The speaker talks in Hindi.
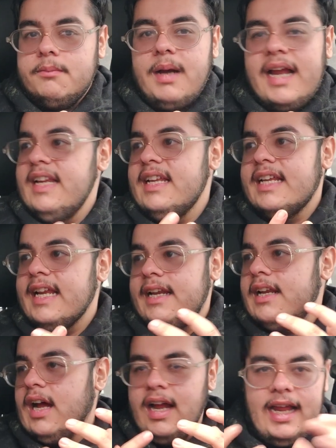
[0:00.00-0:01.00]
भाई
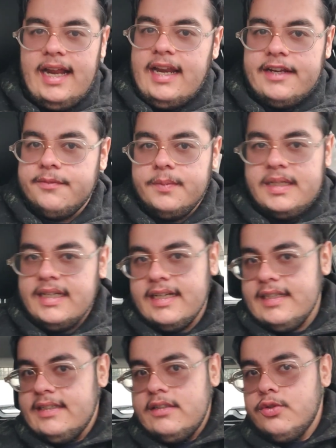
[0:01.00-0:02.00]
गिरना है लाइफ पर ठीक है
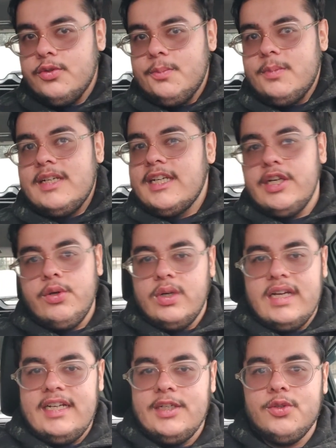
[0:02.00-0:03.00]
तुम
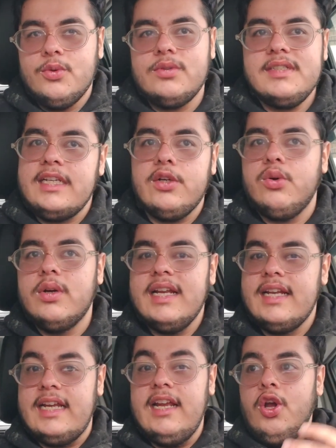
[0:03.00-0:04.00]
गिरोगे नहीं तो सीखोगे
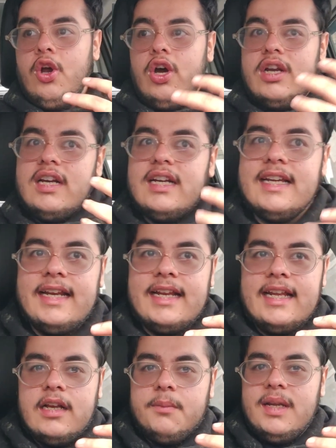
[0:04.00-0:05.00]
नहीं और अगर गिर
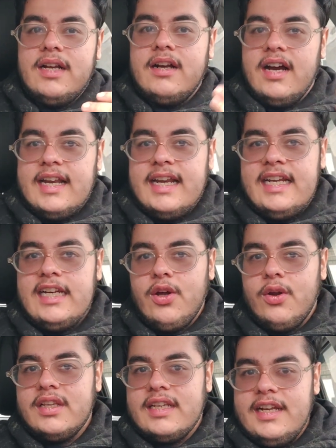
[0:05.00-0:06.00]
के कभी खड़े नहीं ना
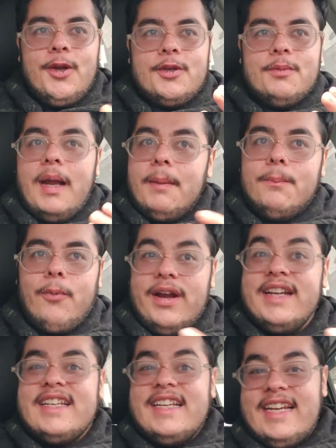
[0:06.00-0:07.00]
उठते तो भाई
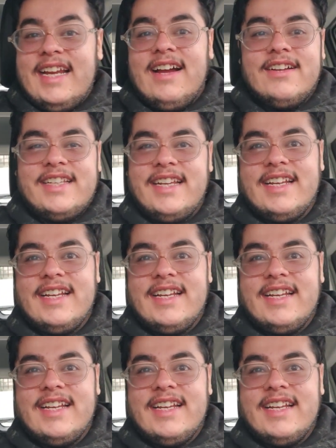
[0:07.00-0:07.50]
पॉइंट नहीं आया ठीक